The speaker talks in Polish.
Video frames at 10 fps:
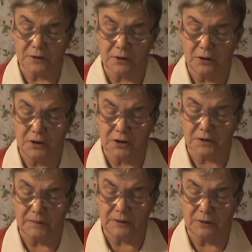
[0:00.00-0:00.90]
zgodnie z
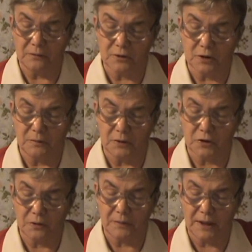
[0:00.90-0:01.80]
Mateuszem
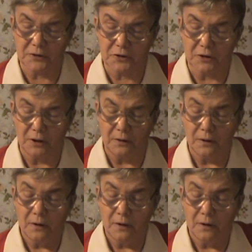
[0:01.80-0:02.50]
18,